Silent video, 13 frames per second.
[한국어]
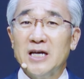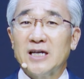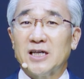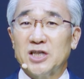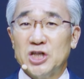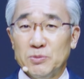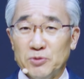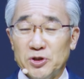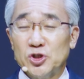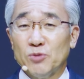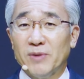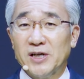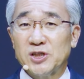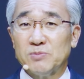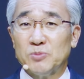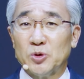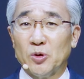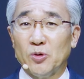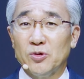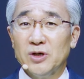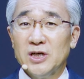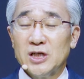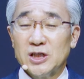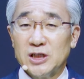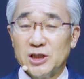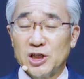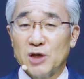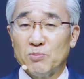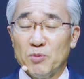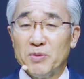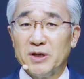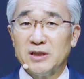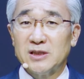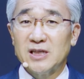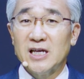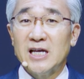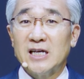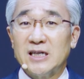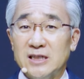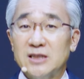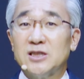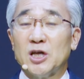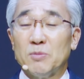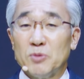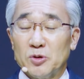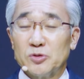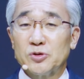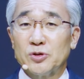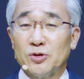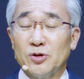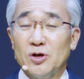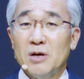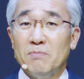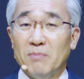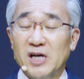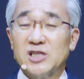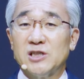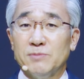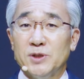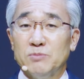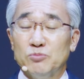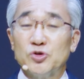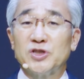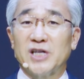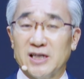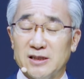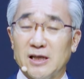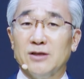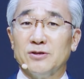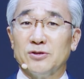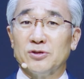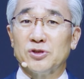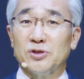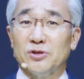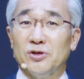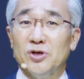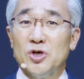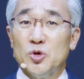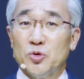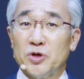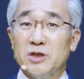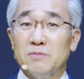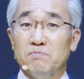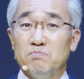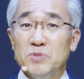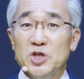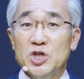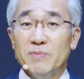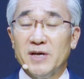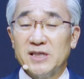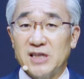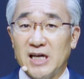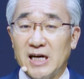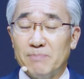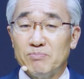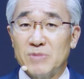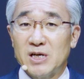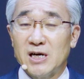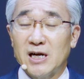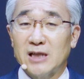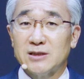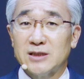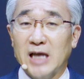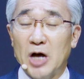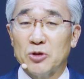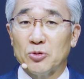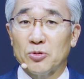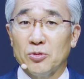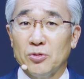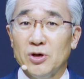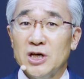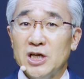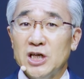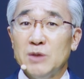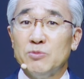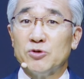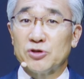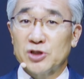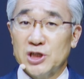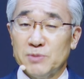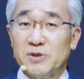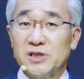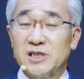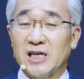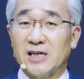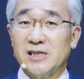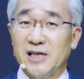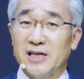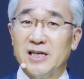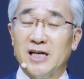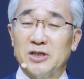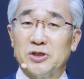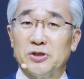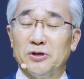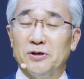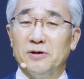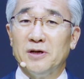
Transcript: 그러니까 히브리서 말씀도 그렇게 보면은 그때 비로소 말씀이 묵상이 되는 거죠. 우리는 믿음의 사람들이라는 단어로 히브리서 11장을 얘기하죠.